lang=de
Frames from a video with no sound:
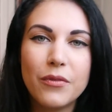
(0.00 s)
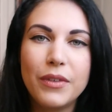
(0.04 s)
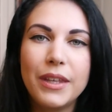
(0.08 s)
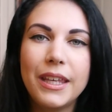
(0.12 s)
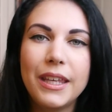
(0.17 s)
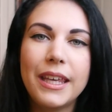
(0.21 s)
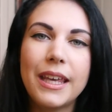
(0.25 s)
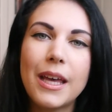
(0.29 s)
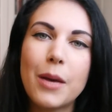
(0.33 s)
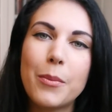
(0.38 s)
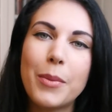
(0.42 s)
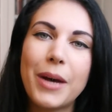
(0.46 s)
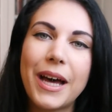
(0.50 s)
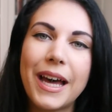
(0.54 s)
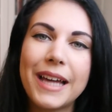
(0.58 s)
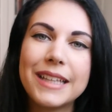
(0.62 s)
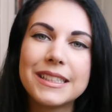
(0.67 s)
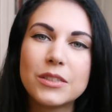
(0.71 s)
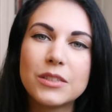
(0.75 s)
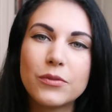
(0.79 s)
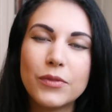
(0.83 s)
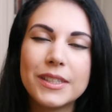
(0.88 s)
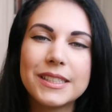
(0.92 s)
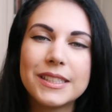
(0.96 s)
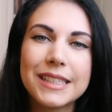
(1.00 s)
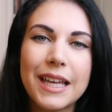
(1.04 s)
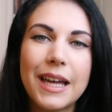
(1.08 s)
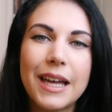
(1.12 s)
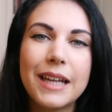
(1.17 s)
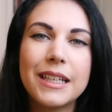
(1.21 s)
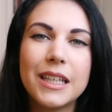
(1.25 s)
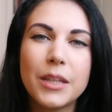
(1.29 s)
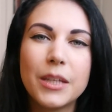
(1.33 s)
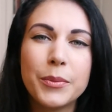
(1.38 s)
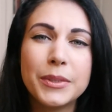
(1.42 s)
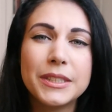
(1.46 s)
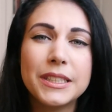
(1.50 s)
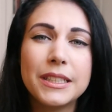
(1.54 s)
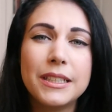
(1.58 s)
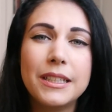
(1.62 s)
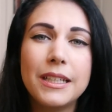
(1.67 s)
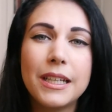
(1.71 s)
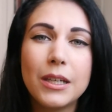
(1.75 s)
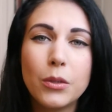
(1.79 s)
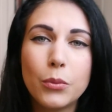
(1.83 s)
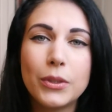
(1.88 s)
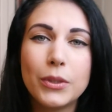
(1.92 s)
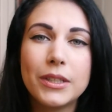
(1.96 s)
Wie ihr ja bereits wisst, kann ich mit den
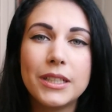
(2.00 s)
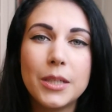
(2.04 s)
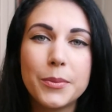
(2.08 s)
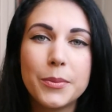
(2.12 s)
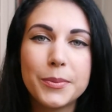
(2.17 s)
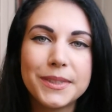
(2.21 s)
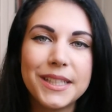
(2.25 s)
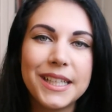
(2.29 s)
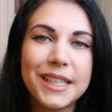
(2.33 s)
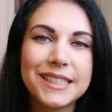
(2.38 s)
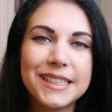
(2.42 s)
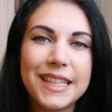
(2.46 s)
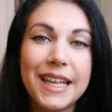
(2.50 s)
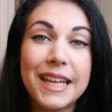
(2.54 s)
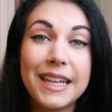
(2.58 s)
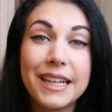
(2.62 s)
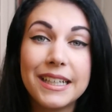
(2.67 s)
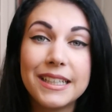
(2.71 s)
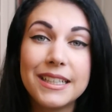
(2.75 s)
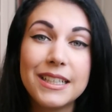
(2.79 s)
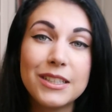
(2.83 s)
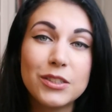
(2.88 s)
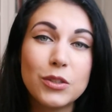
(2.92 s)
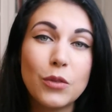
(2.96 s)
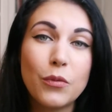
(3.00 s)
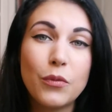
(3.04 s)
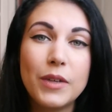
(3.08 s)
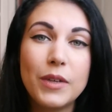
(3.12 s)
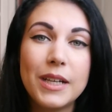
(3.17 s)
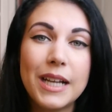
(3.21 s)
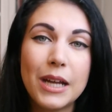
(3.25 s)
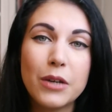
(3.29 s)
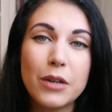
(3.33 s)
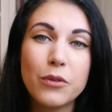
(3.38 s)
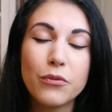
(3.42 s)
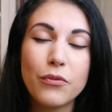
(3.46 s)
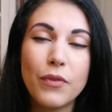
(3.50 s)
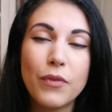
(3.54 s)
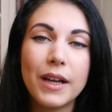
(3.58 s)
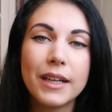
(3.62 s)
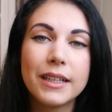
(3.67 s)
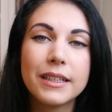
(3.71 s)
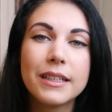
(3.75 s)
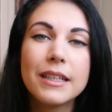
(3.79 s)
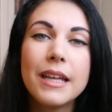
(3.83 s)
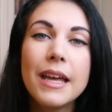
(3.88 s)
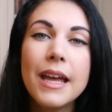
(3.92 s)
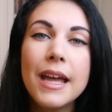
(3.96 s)
Liquid Lipsticks leider nicht so viel
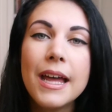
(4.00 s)
anfangen,